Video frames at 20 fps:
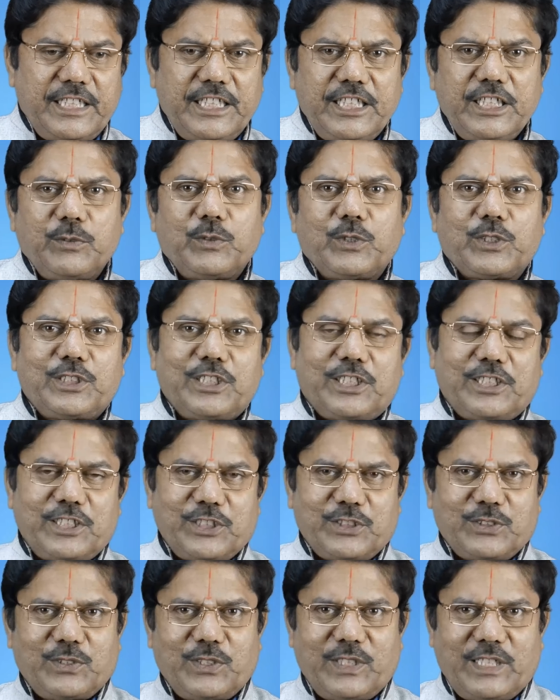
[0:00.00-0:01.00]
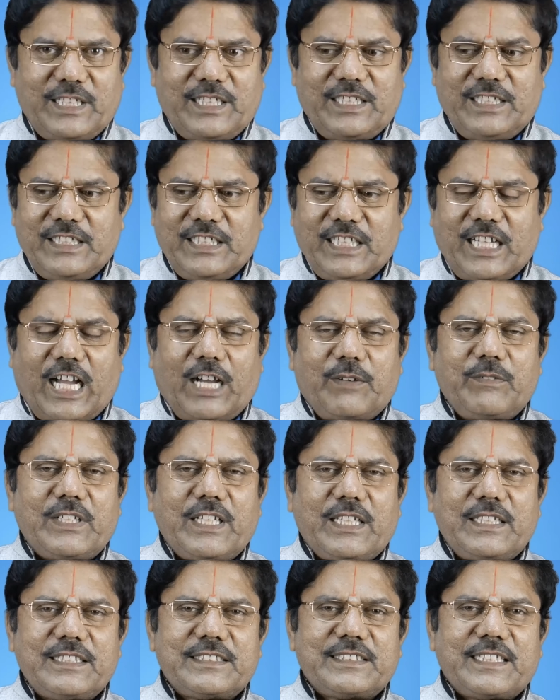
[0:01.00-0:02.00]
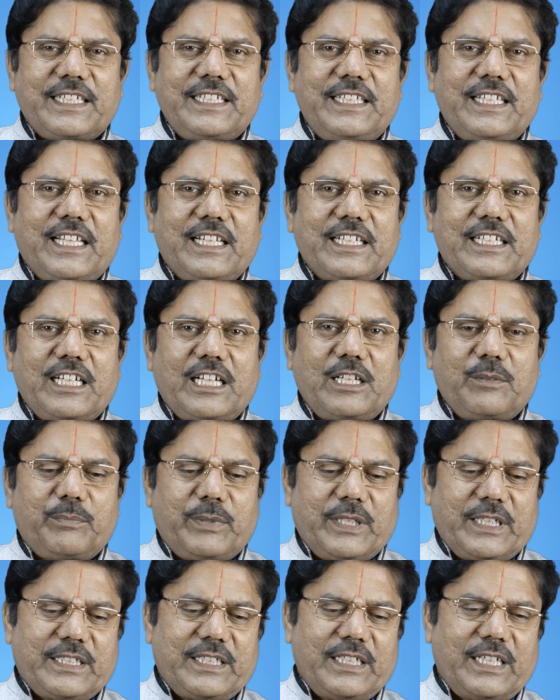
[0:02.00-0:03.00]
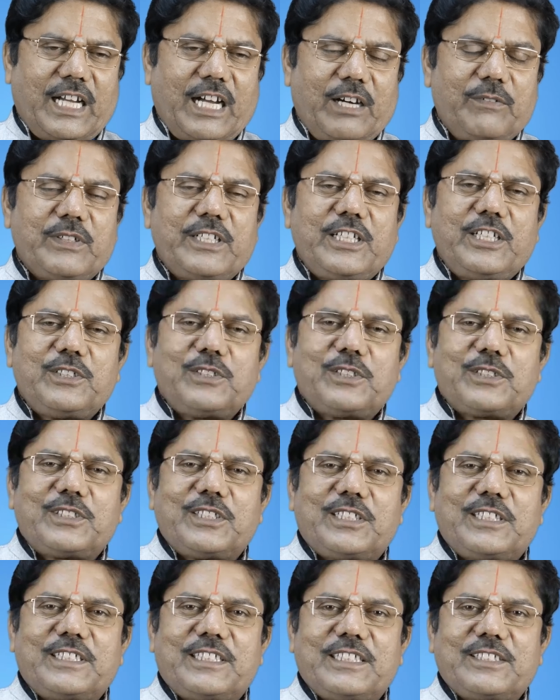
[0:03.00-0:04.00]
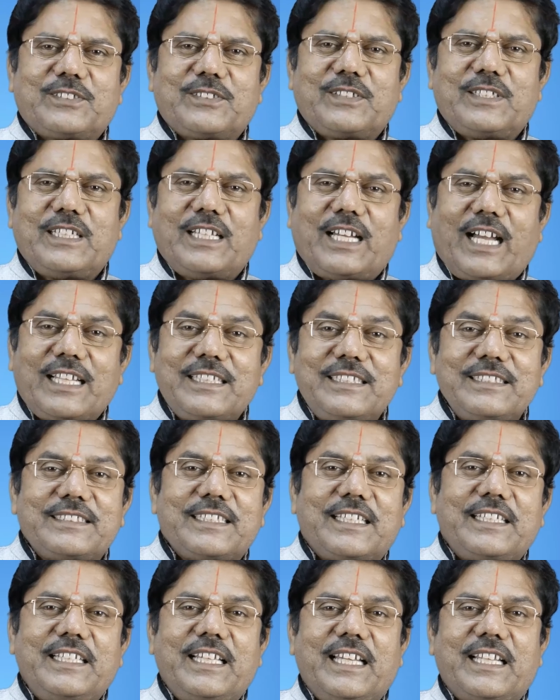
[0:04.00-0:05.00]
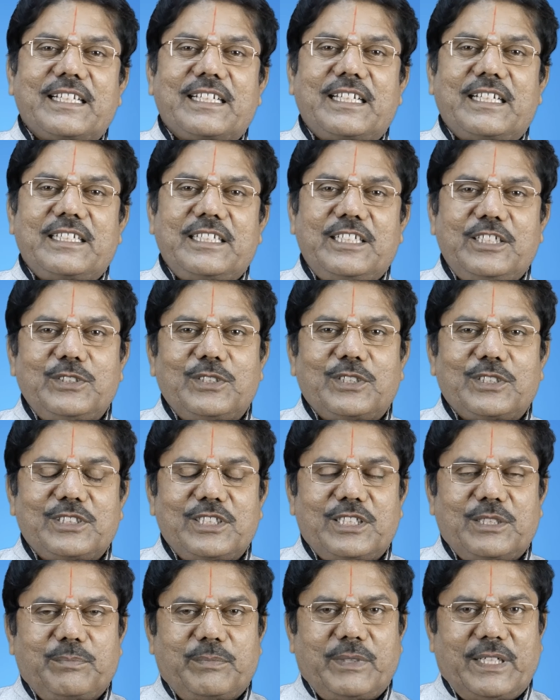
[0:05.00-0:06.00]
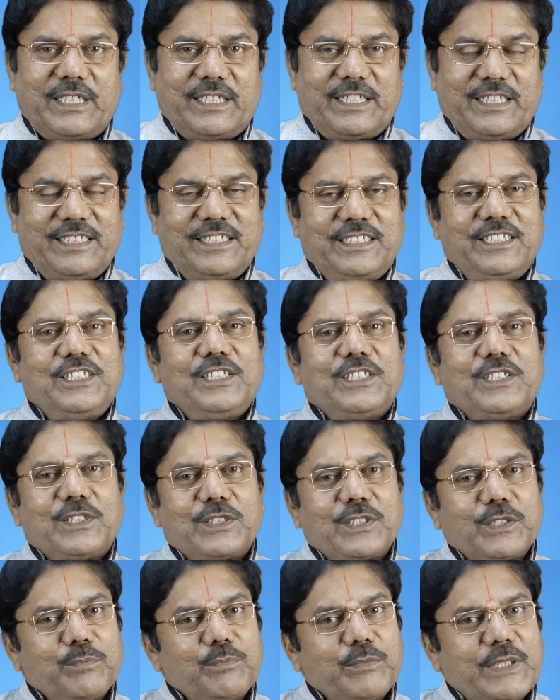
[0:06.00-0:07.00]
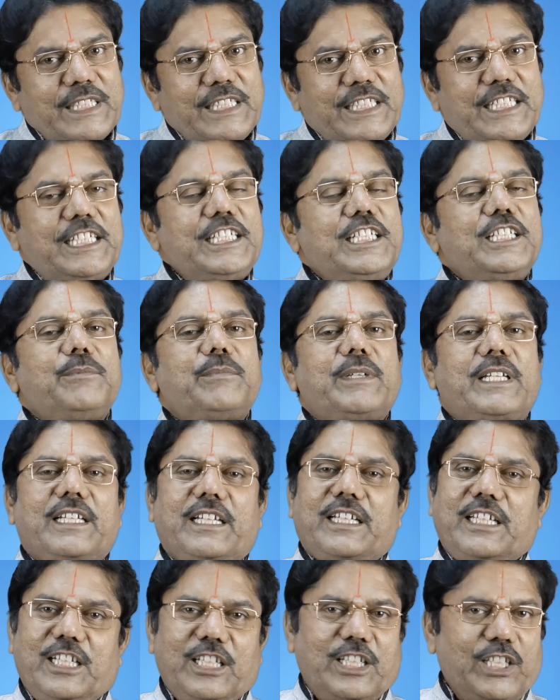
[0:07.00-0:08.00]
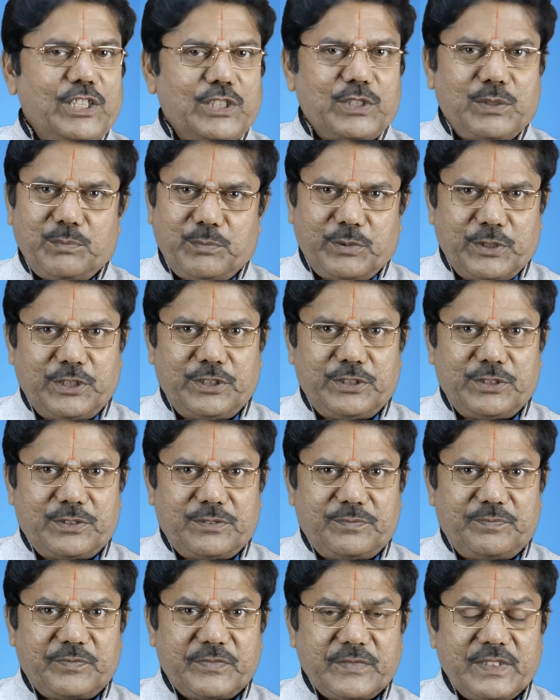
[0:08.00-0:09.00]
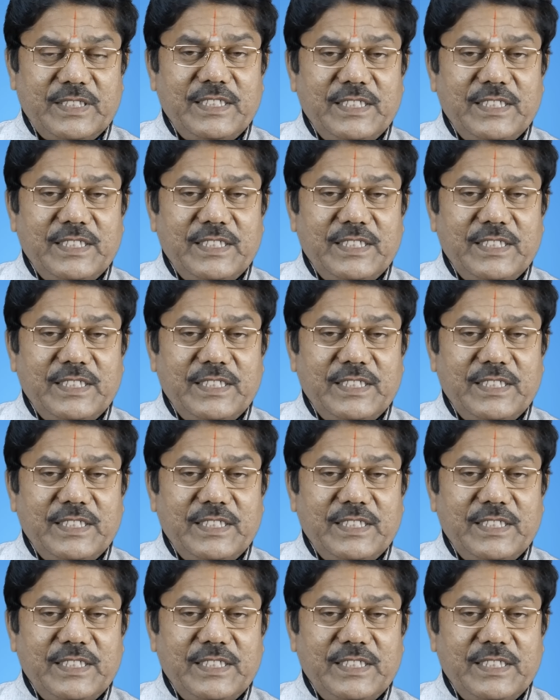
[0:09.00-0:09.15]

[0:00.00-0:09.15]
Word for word: நீங்கள் ஒருத்தர்கிட்ட சொல்ல அவர் அது சரியாக இருக்கான்னு பார்க்க அவர் இன்னொருத்தர்கிட்ட சொல்ல அது சரியாக இருக்கான்னு இன்னொருத்தர் பார்க்க ரொம்ப எளிமையாக எல்லாருக்கும் புரிஞ்சிடும்